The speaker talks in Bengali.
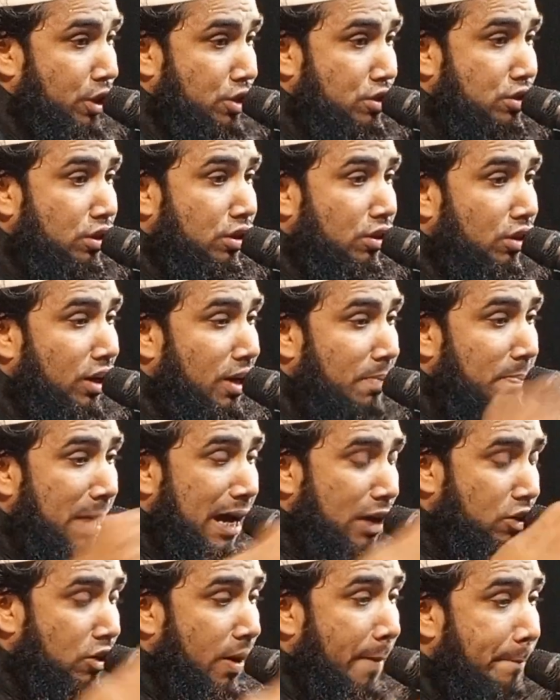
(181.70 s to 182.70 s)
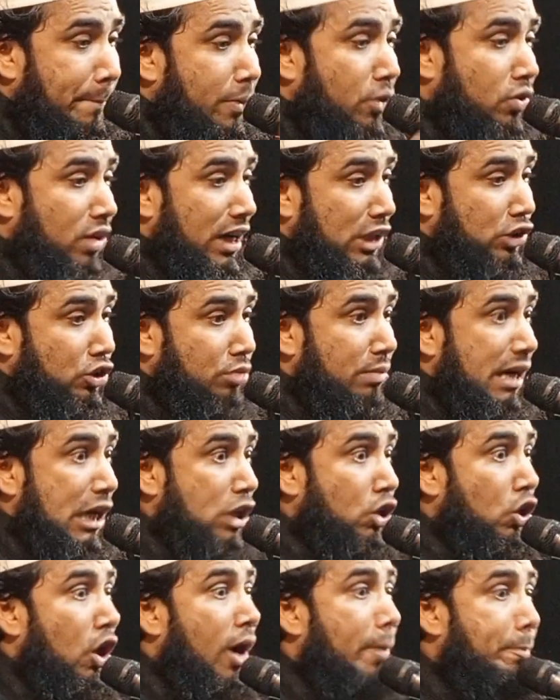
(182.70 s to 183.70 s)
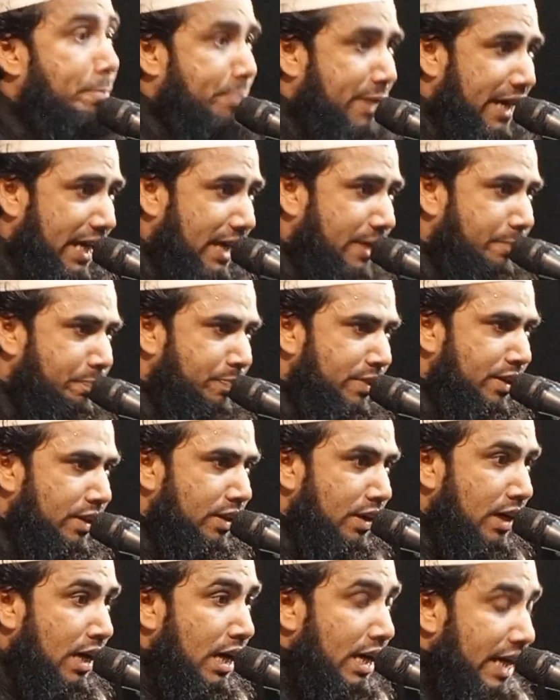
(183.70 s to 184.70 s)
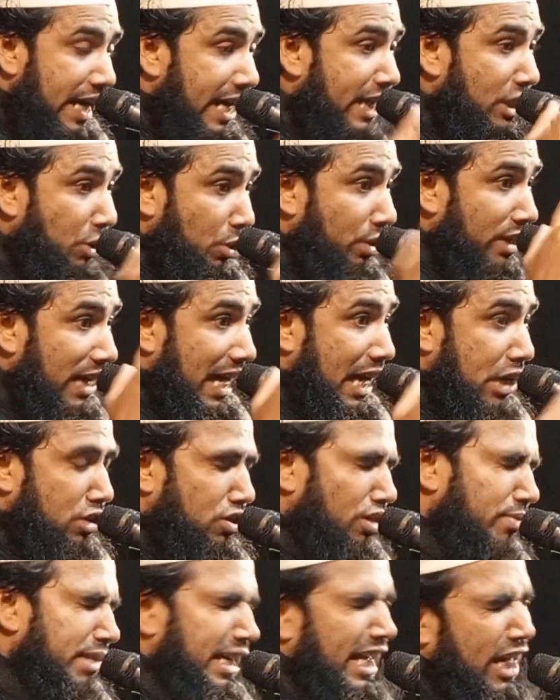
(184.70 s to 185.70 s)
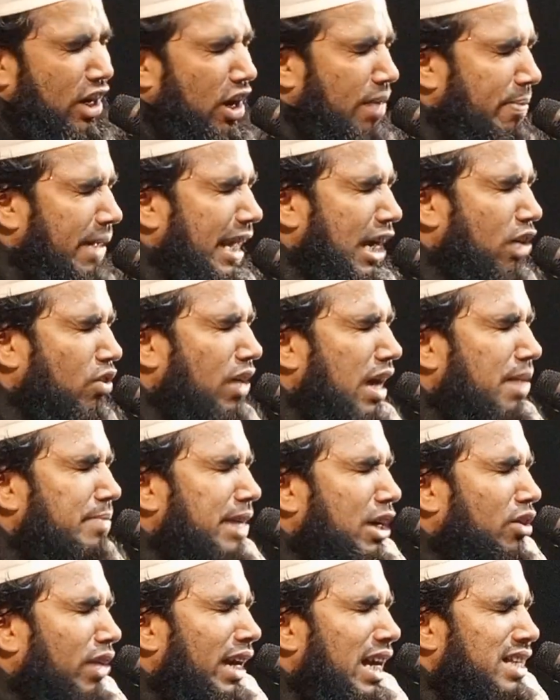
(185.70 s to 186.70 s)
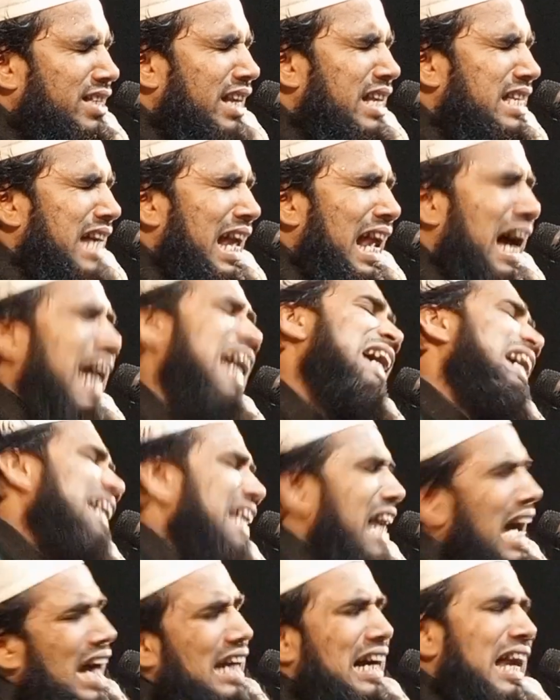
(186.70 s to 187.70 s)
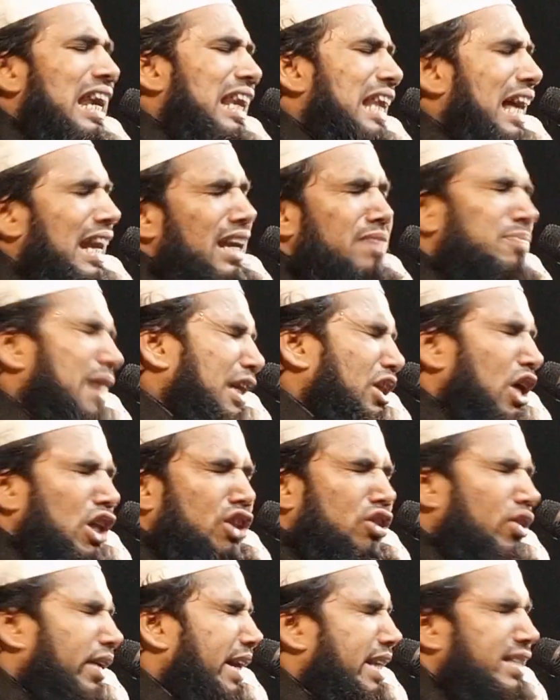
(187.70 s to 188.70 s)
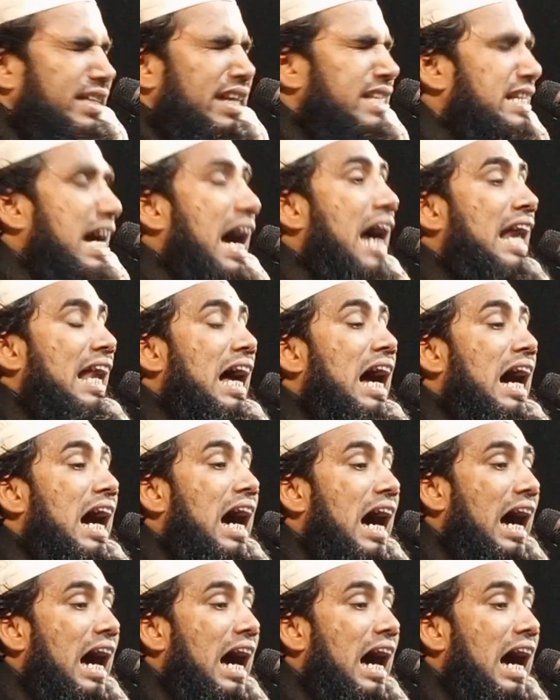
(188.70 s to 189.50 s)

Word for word: প্রশ্ন হলো মার রব্বুকা তোমার রবকে এই দুনিয়ার জমিনে রবের গোলামি করেছে যারা এক আল্লাহর ইবাদত করেছে যারা